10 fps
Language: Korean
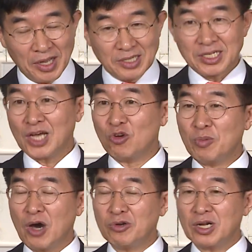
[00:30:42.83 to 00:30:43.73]
사도
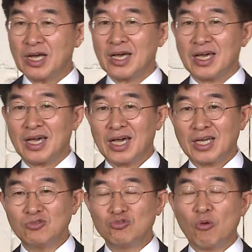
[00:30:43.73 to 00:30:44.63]
바울은
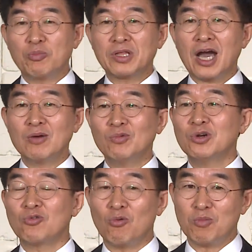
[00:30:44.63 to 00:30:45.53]
아주 높은
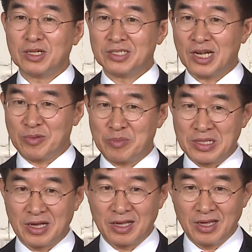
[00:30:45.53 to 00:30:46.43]
학문을 공부한
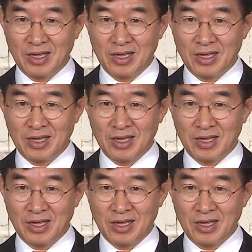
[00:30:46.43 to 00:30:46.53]
사람입니다.